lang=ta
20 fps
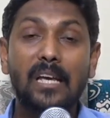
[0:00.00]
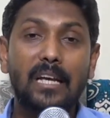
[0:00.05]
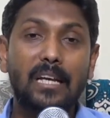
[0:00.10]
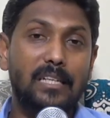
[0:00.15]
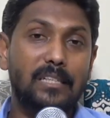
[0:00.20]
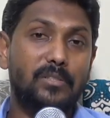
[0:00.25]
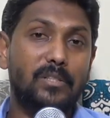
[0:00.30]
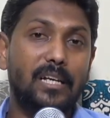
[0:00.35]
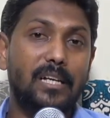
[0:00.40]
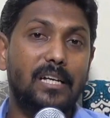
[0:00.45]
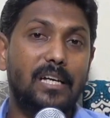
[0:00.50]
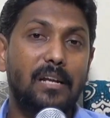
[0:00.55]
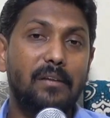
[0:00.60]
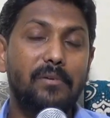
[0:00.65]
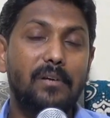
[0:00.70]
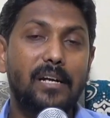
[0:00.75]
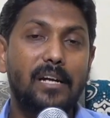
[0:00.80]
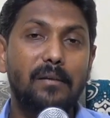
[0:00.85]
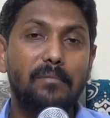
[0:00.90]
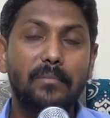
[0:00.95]

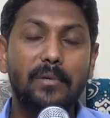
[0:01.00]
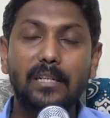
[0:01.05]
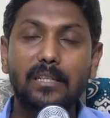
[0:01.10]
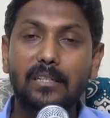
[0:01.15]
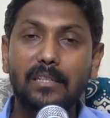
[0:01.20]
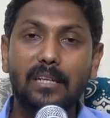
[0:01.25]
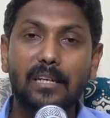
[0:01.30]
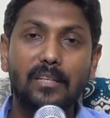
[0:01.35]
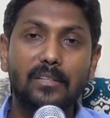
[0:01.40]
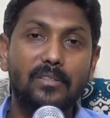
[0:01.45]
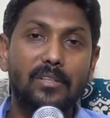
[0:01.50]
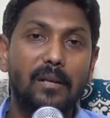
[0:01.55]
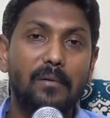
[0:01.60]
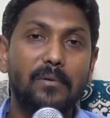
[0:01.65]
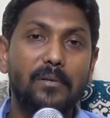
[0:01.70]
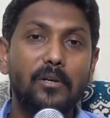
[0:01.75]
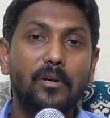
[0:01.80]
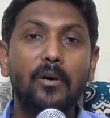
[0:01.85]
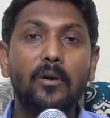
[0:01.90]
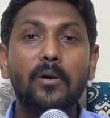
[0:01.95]
இசைக்கருவிகளை மீட்டுகிற
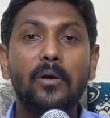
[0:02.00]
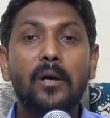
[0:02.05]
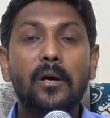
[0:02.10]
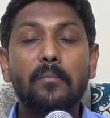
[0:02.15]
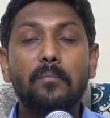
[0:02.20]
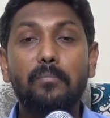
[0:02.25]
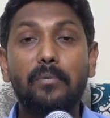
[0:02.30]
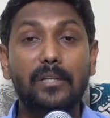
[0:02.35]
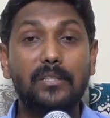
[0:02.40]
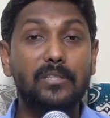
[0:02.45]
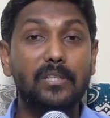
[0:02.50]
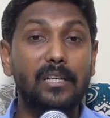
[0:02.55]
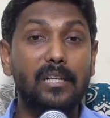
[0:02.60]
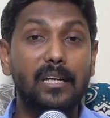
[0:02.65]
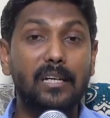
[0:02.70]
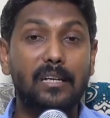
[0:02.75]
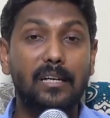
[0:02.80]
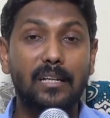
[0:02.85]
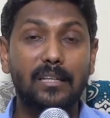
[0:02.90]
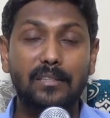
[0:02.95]
திறமையோ
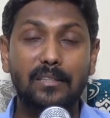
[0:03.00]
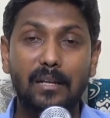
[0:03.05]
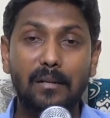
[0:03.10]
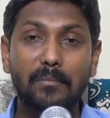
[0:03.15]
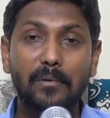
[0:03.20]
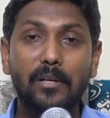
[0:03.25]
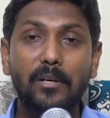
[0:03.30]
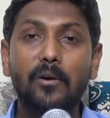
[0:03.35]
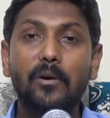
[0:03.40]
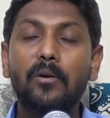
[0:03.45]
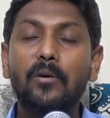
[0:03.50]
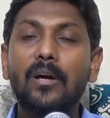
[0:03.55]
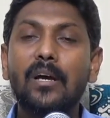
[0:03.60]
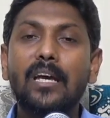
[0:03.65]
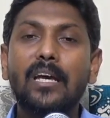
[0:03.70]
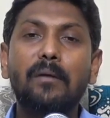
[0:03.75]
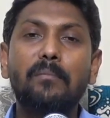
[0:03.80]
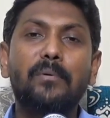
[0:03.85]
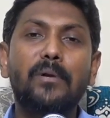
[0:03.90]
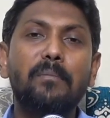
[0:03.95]
பிரசங்கிக்கிற திறமையோ
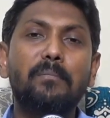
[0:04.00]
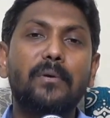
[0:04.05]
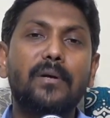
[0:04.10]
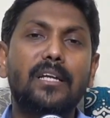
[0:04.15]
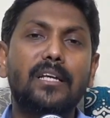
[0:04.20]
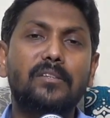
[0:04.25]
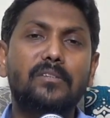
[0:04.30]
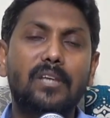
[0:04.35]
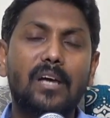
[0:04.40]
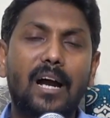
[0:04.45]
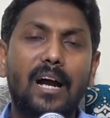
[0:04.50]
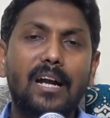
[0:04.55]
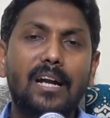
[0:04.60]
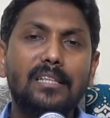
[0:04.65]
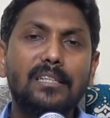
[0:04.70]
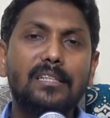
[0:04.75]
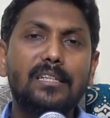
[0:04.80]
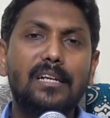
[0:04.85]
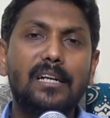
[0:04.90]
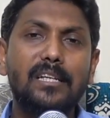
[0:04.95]
இப்படிப்பட்ட
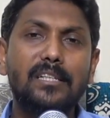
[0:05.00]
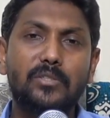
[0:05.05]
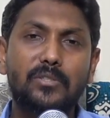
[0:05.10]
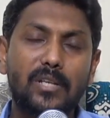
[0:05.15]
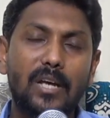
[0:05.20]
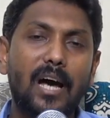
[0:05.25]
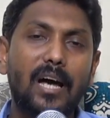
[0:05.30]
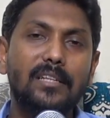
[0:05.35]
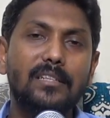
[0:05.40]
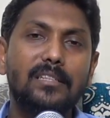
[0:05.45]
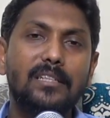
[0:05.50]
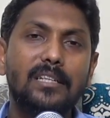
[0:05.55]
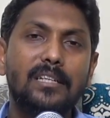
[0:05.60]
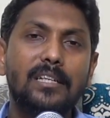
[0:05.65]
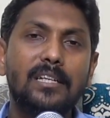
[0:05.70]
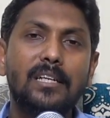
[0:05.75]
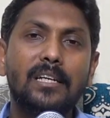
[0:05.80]
தாளந்துகளை சார்ந்து